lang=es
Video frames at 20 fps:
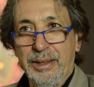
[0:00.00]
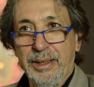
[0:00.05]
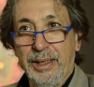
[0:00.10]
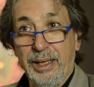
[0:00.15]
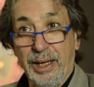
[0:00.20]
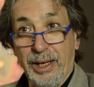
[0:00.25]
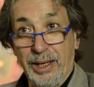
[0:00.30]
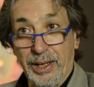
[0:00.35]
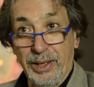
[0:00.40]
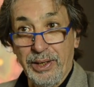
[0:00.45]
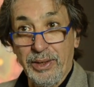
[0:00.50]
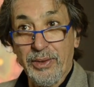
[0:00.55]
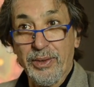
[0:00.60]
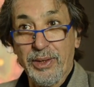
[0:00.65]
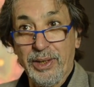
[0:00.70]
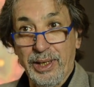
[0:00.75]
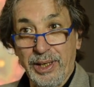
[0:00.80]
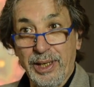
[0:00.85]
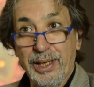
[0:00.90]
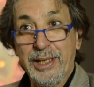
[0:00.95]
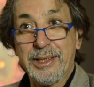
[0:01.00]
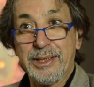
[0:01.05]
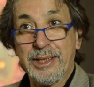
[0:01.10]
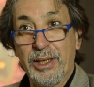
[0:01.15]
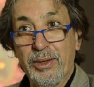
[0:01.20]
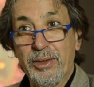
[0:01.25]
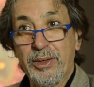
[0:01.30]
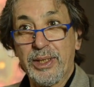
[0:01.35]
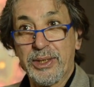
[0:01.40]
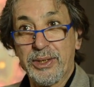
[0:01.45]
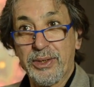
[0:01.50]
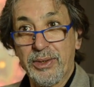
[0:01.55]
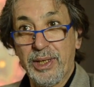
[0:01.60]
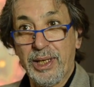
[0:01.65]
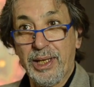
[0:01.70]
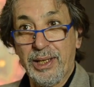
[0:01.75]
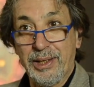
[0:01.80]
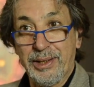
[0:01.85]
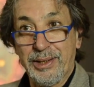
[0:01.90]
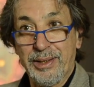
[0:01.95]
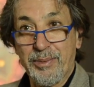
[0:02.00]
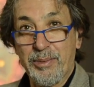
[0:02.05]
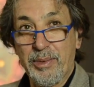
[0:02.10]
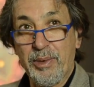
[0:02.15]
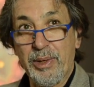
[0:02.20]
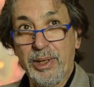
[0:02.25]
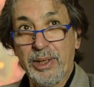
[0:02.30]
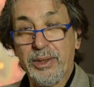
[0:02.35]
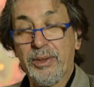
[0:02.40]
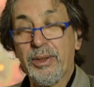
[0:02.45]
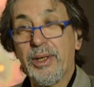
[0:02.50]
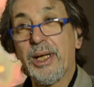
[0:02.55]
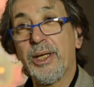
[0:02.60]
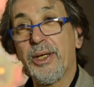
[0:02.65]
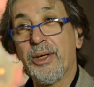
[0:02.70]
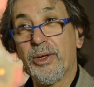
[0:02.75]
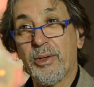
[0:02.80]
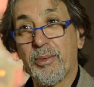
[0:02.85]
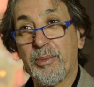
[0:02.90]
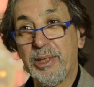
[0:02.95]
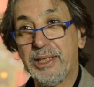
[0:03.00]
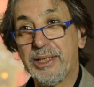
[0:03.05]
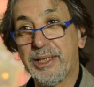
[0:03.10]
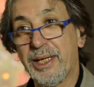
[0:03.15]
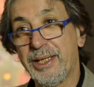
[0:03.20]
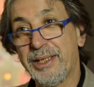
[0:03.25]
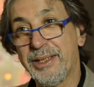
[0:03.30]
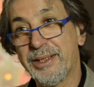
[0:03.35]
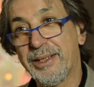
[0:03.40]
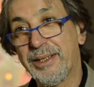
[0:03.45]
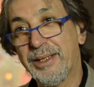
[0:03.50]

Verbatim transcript: en la radio que era el Salón Nacional, estamos hablando del año 2006.